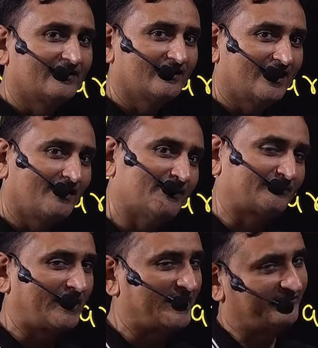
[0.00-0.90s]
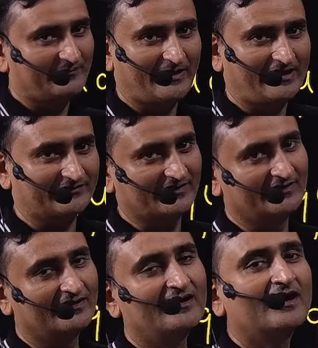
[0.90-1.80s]
हम एक्सप्लेनेशन पे आते हैं
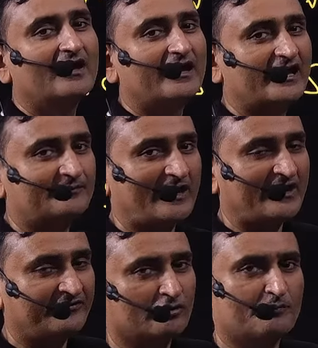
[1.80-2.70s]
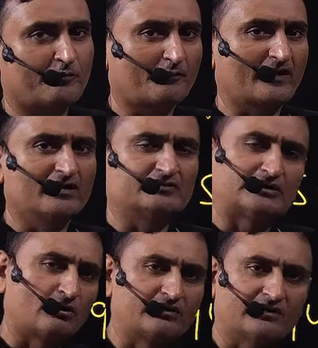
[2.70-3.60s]
एक्सप्लेनेशन को प्रॉपरली
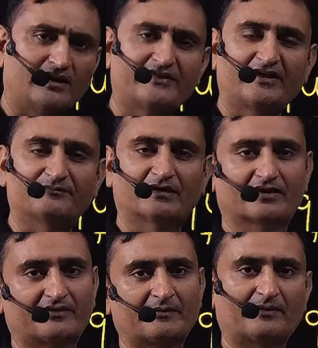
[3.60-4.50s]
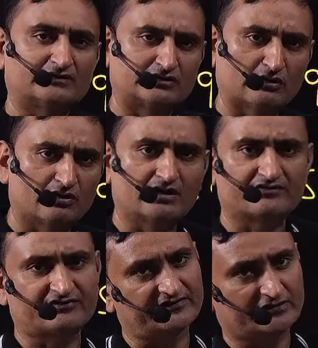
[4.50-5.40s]
थ्योरिटिकल अंदाज में करते हैं पहले थ्योरी की
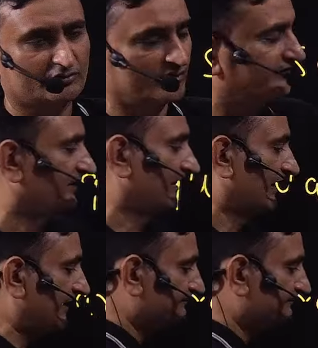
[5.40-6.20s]
चर्चा थोड़ी सी कर लें